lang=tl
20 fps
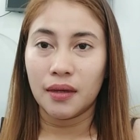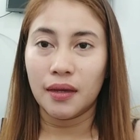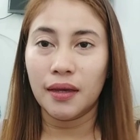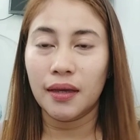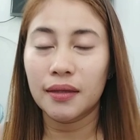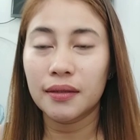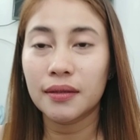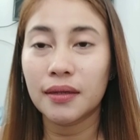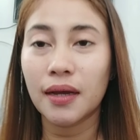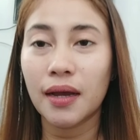
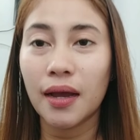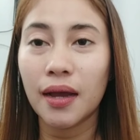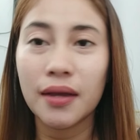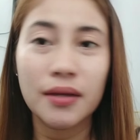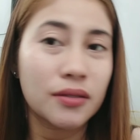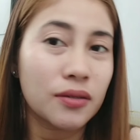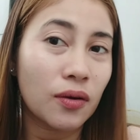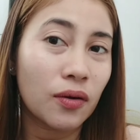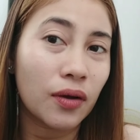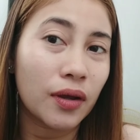Ayan
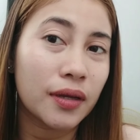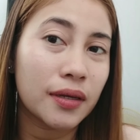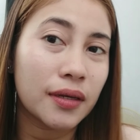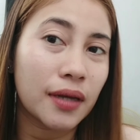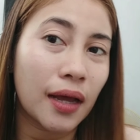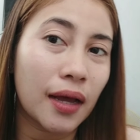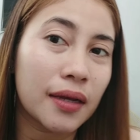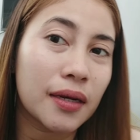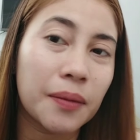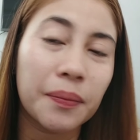guys, okay
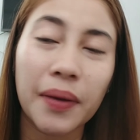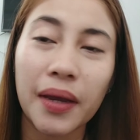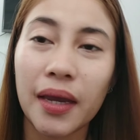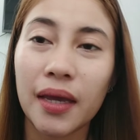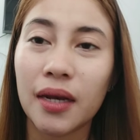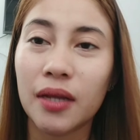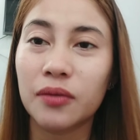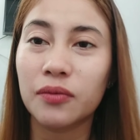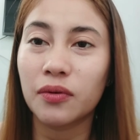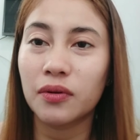na.
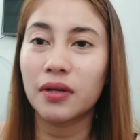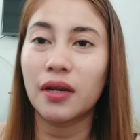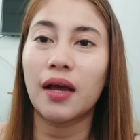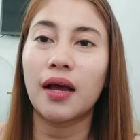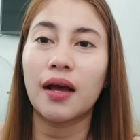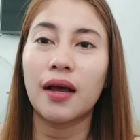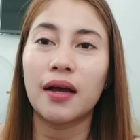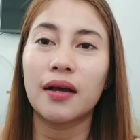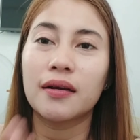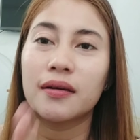Napahiran ko
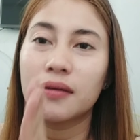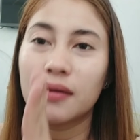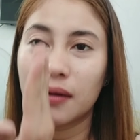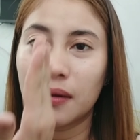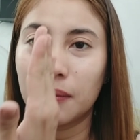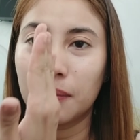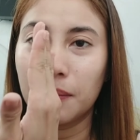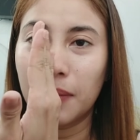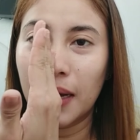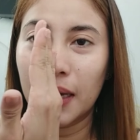ng
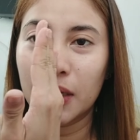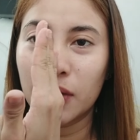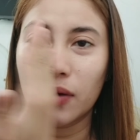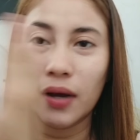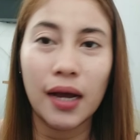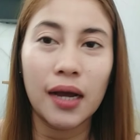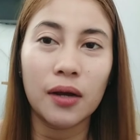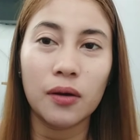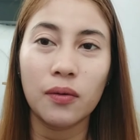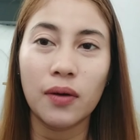Bio
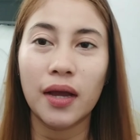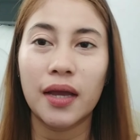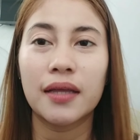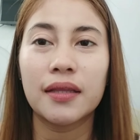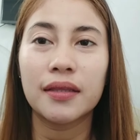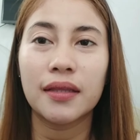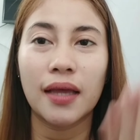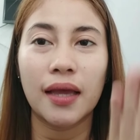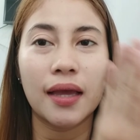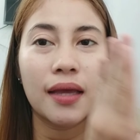Aqua
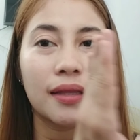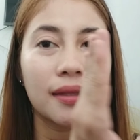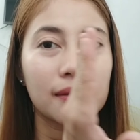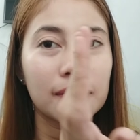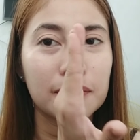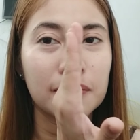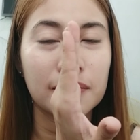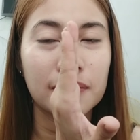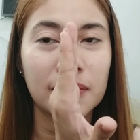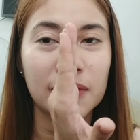and then
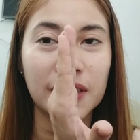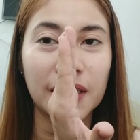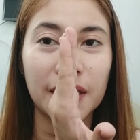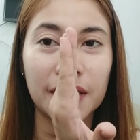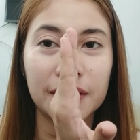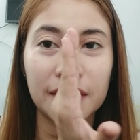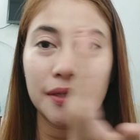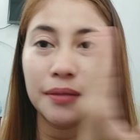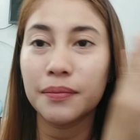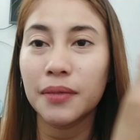
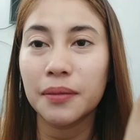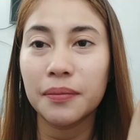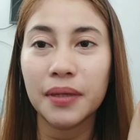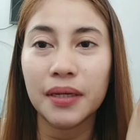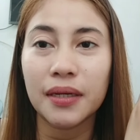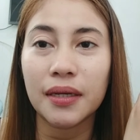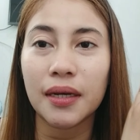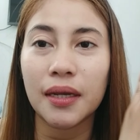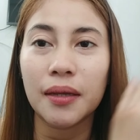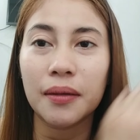Garner
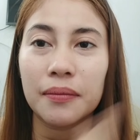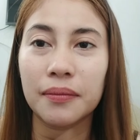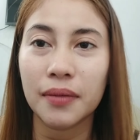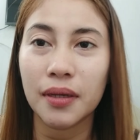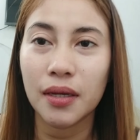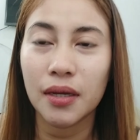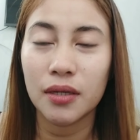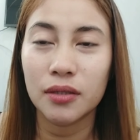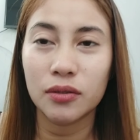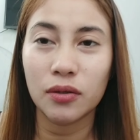BB Cream.
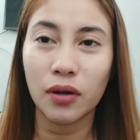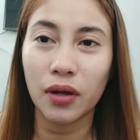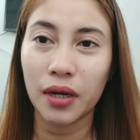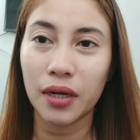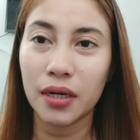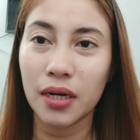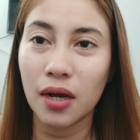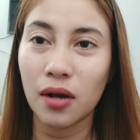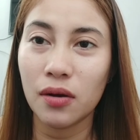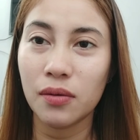So,
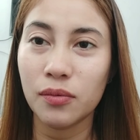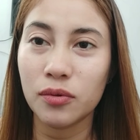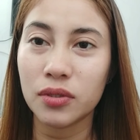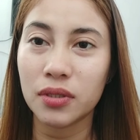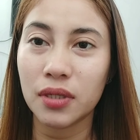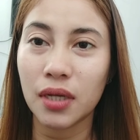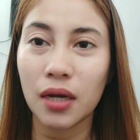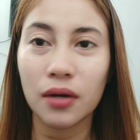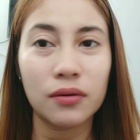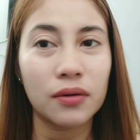kayo na
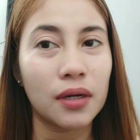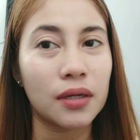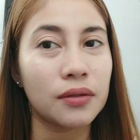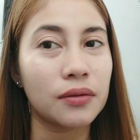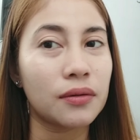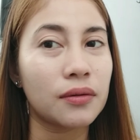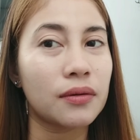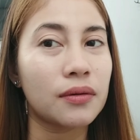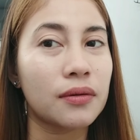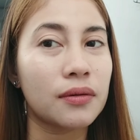humusga kung
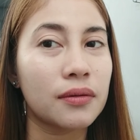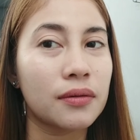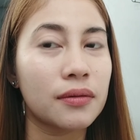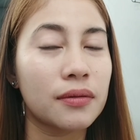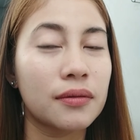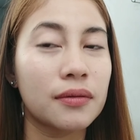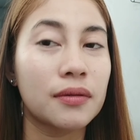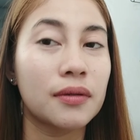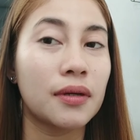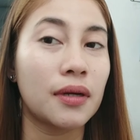ano.
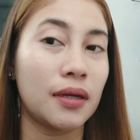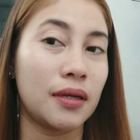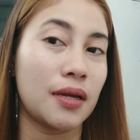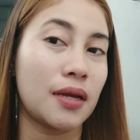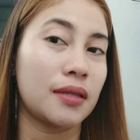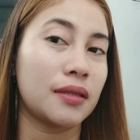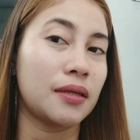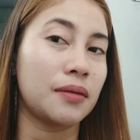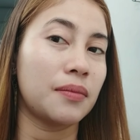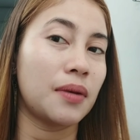
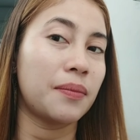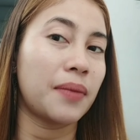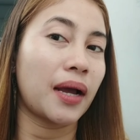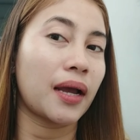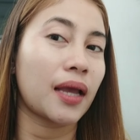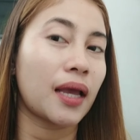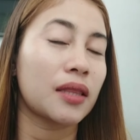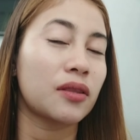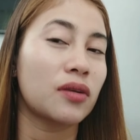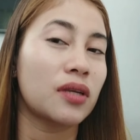Ayan, di ba?
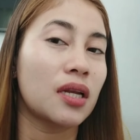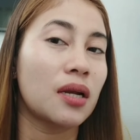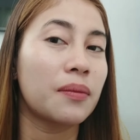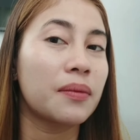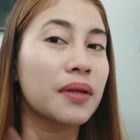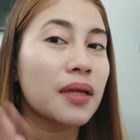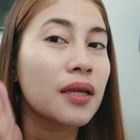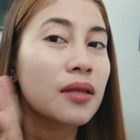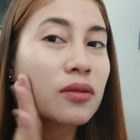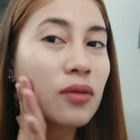Makikita nyo
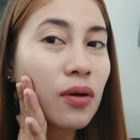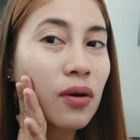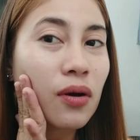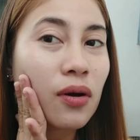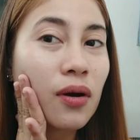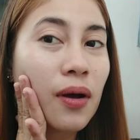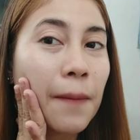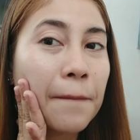naman ito,